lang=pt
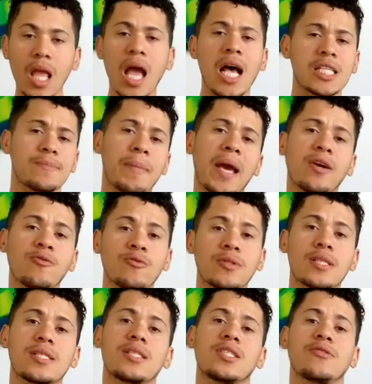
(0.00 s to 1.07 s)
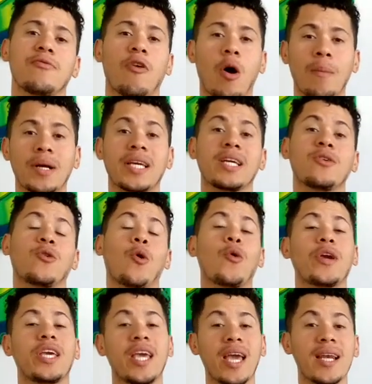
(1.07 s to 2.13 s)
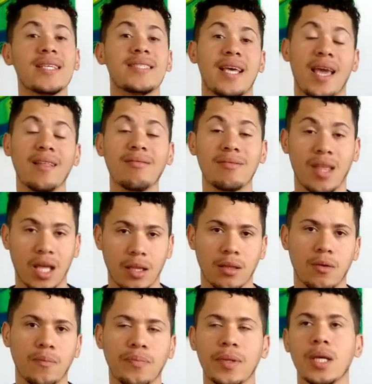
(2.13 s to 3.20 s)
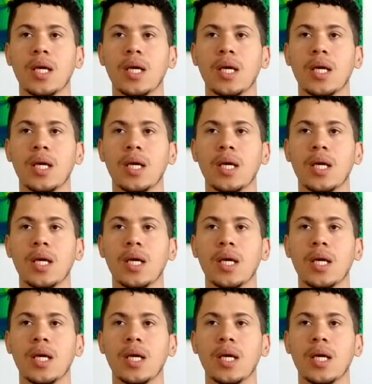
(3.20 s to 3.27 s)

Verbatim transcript: as perguntas de forma que, com que eles entendam.